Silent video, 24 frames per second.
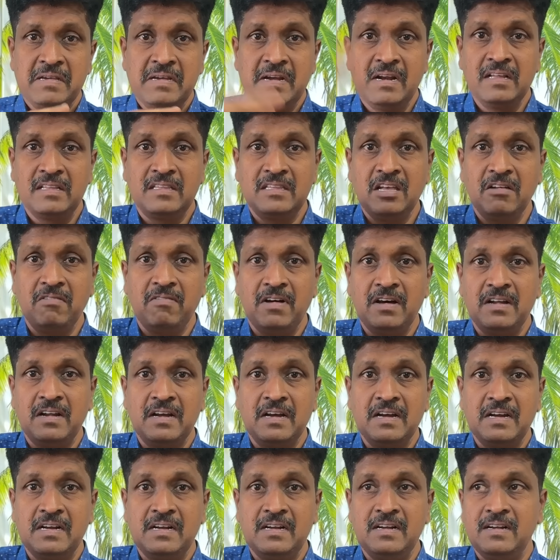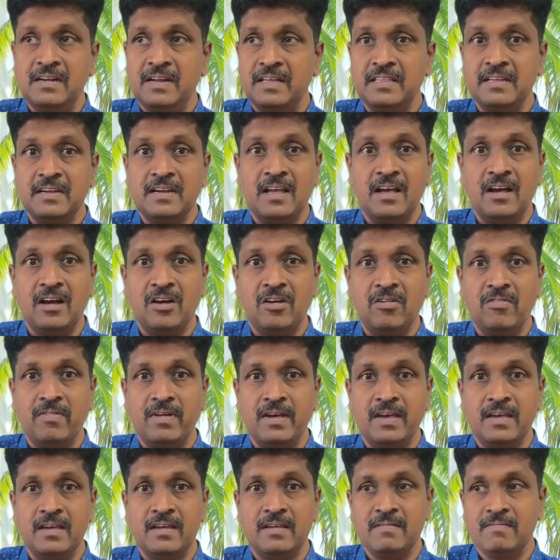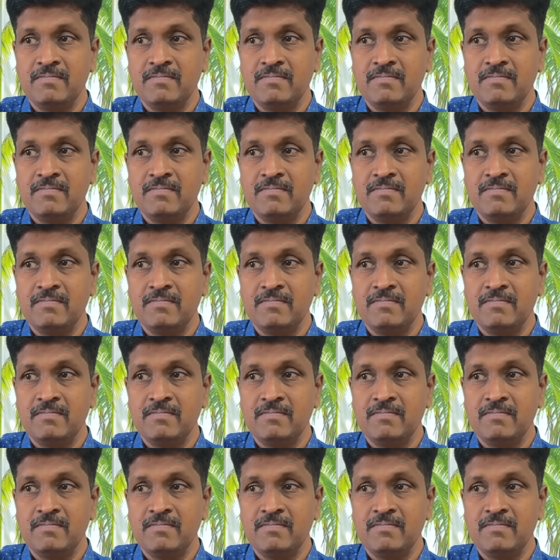இழுத்து வாருங்கள் நெதன்யாகுவை